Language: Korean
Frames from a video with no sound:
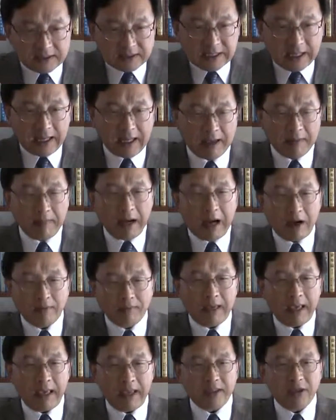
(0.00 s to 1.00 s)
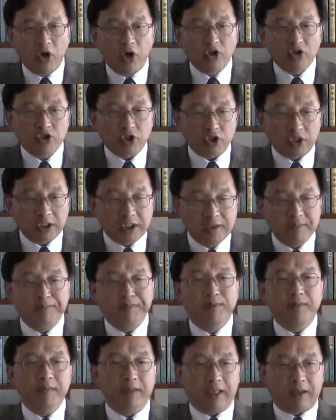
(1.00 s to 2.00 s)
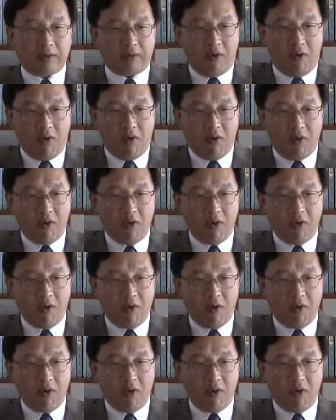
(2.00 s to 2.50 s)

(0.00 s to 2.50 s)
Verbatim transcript: 자의 마음에 영적인 기쁨이 있고